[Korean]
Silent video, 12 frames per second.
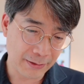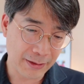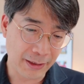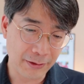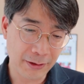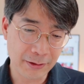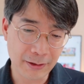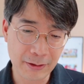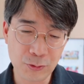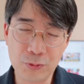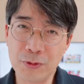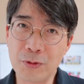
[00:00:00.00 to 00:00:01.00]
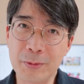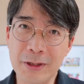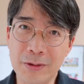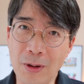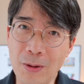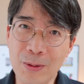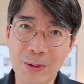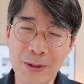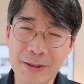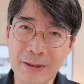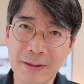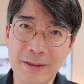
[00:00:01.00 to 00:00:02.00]
자연에 대한 두려움이 더
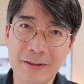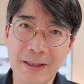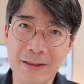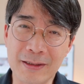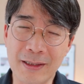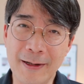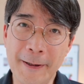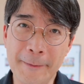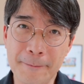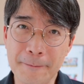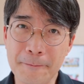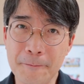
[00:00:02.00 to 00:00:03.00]
커지게 되지 않을까?